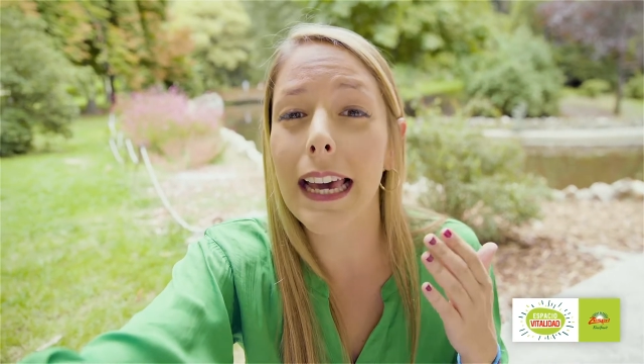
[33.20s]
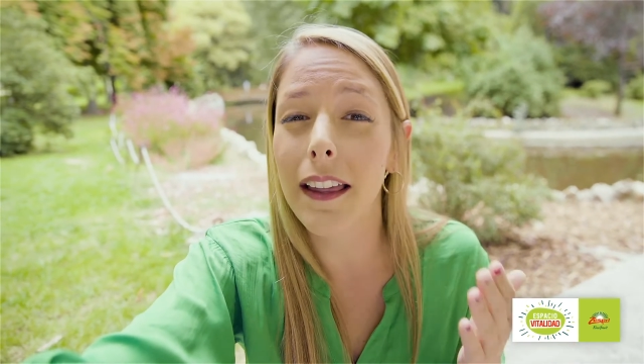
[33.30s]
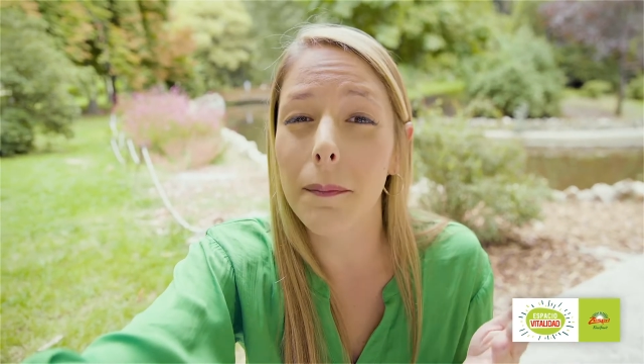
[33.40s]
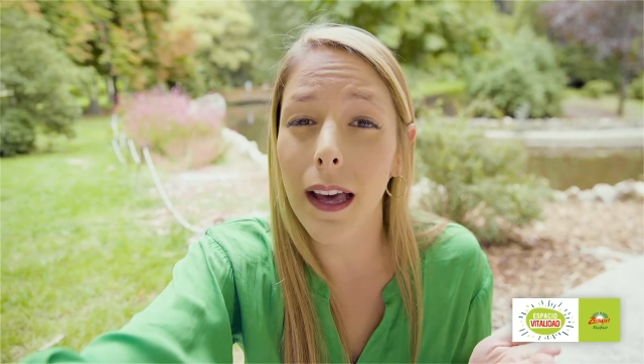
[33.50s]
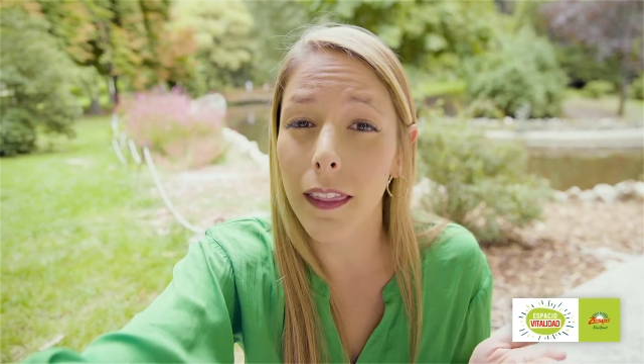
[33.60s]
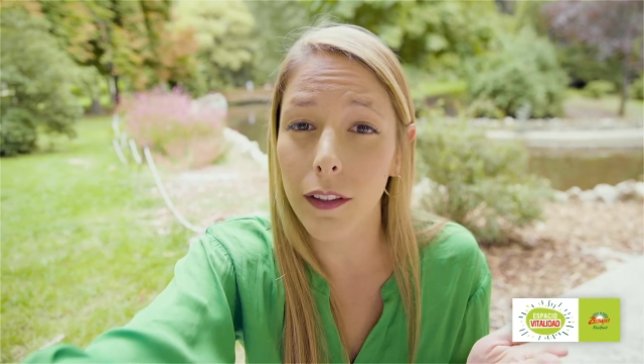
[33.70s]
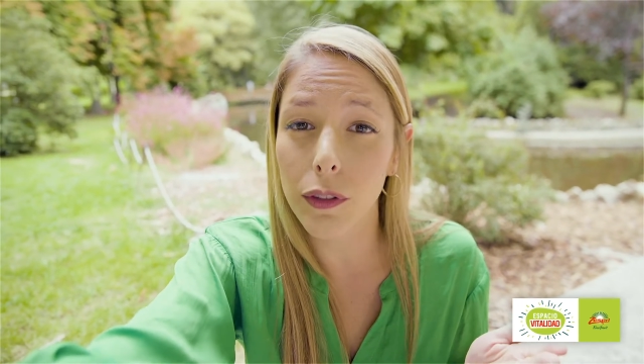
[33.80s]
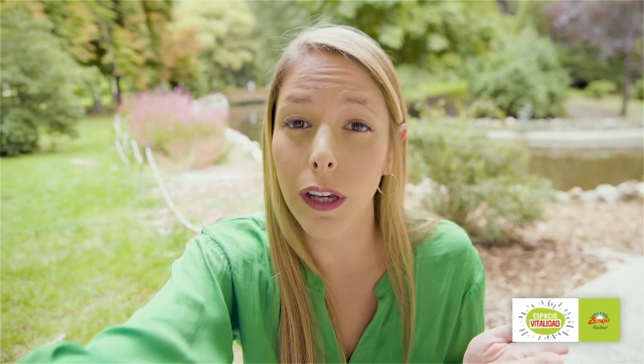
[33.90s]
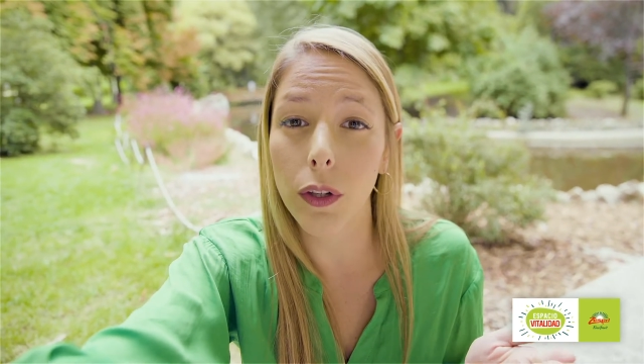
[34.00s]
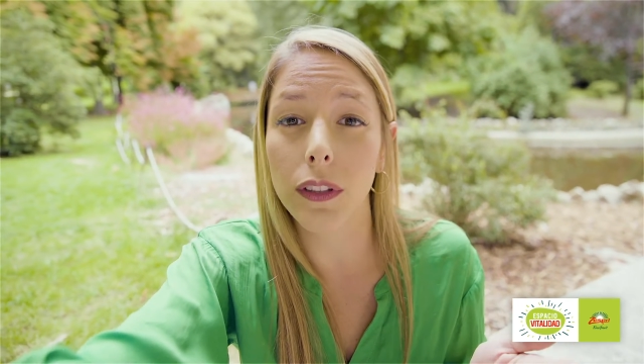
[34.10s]
y además de
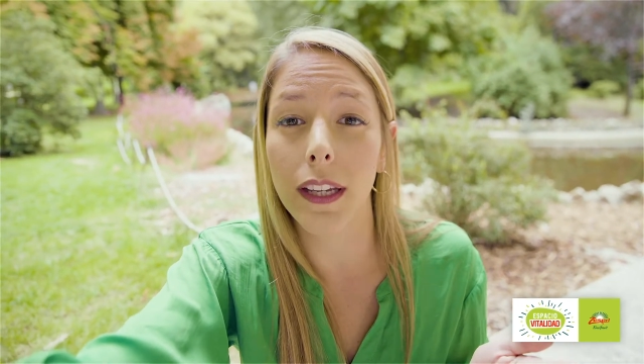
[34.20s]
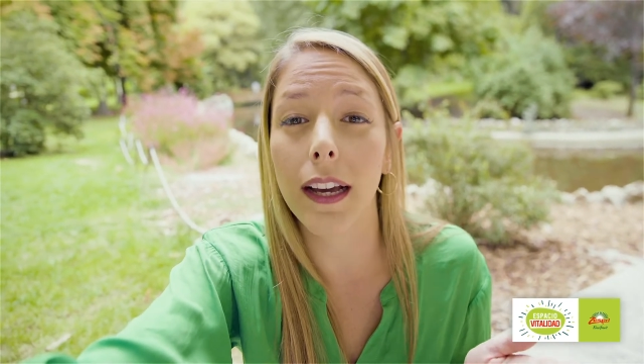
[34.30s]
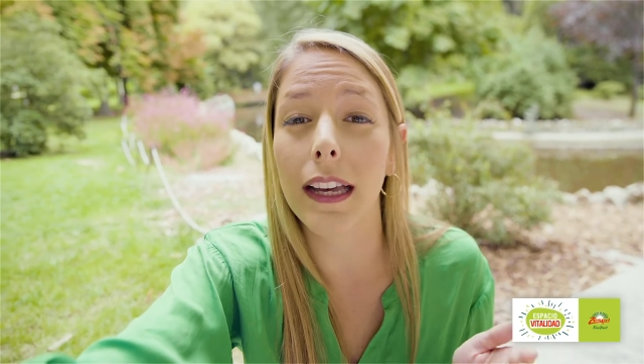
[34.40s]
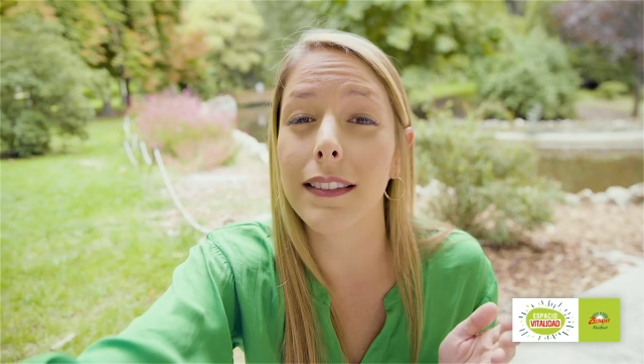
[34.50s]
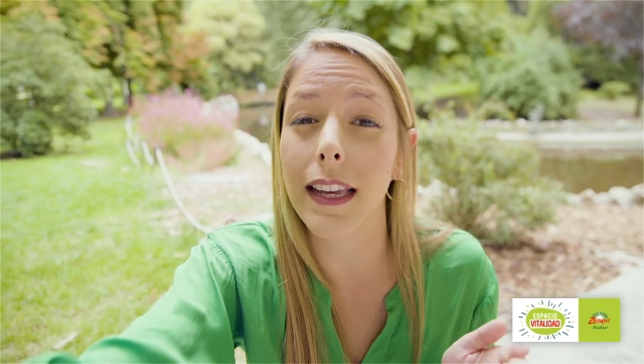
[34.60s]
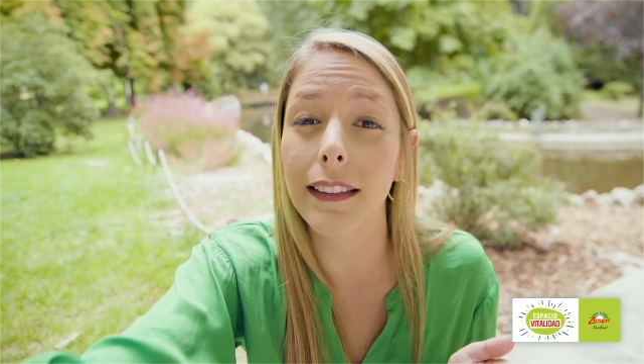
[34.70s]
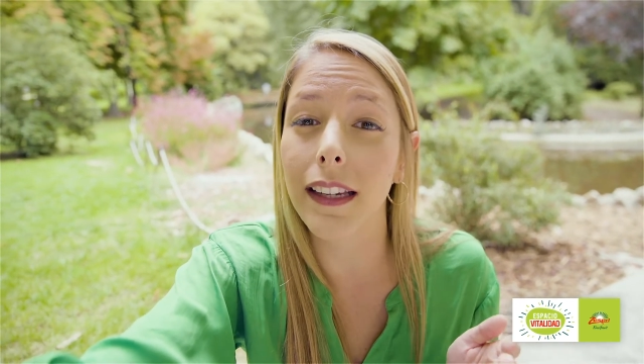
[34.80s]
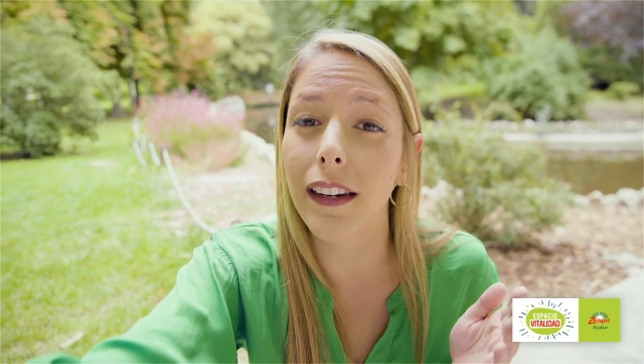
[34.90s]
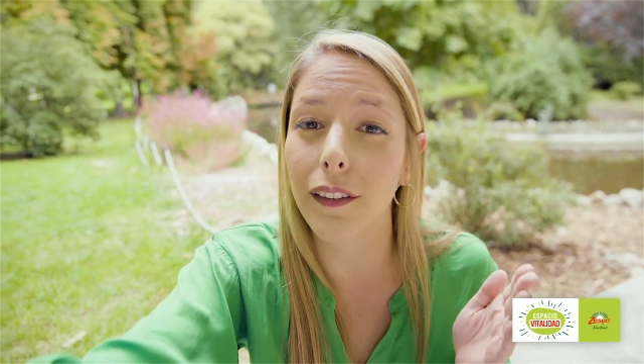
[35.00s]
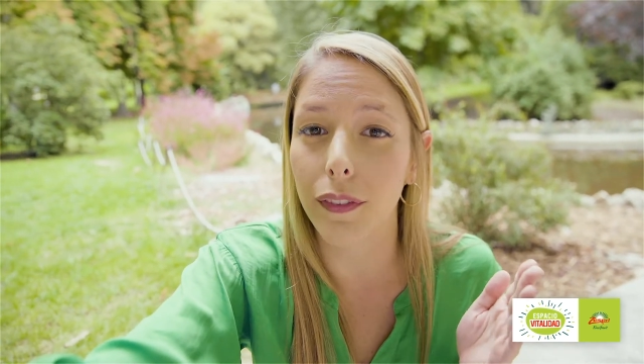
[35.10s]
eso que no tengan
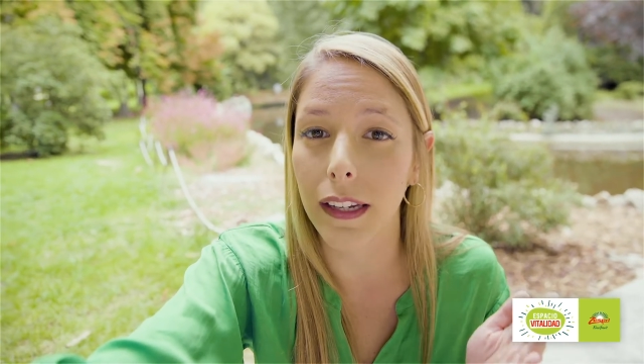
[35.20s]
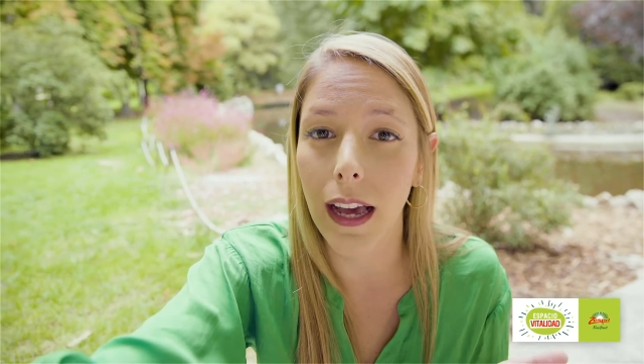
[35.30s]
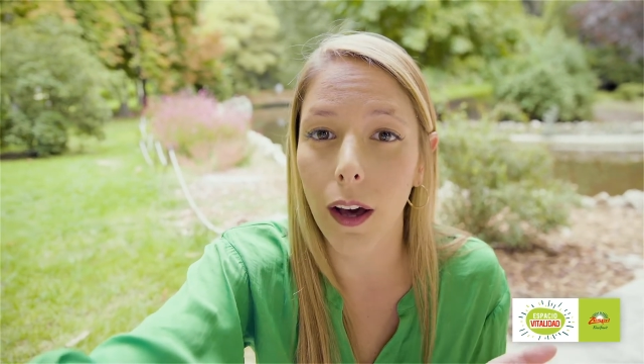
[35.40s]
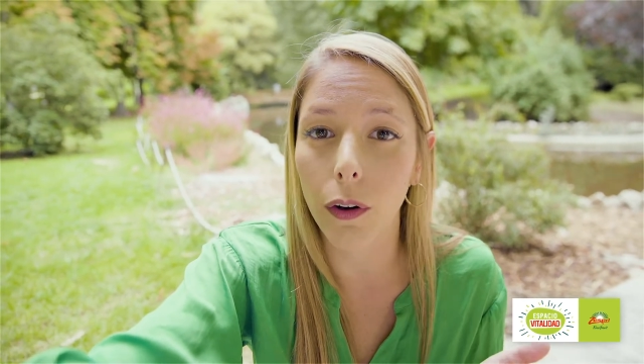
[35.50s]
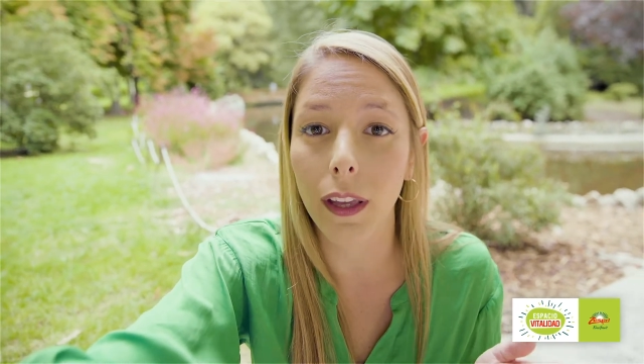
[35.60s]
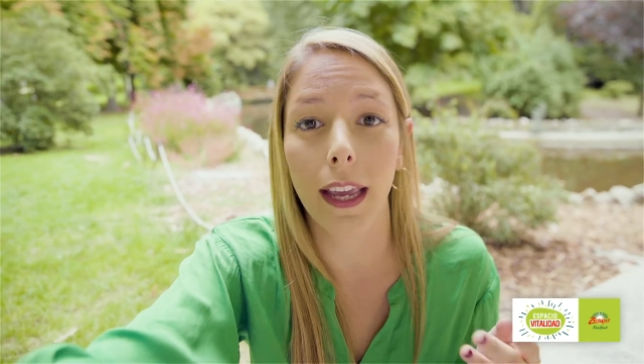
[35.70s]
aceites refinados,